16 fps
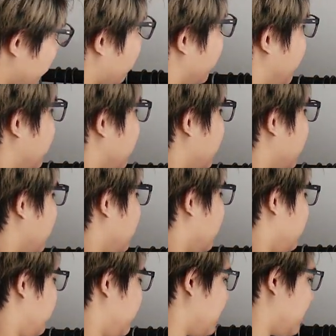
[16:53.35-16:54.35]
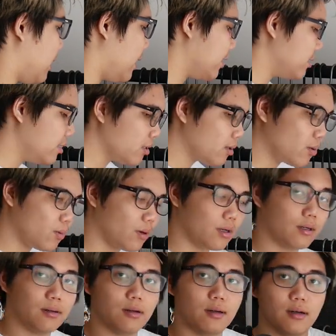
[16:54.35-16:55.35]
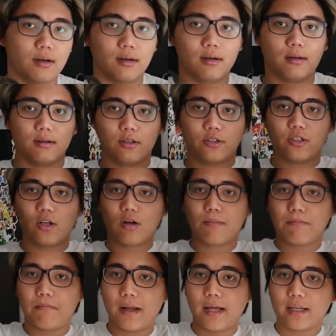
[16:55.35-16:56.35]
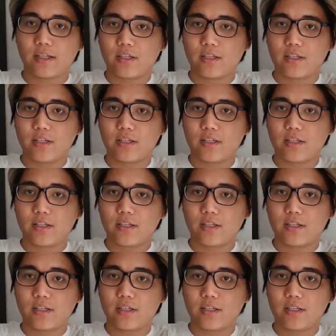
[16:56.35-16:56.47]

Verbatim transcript: chiếc quần nhé. Đây là hai chiếc quần uh, short black,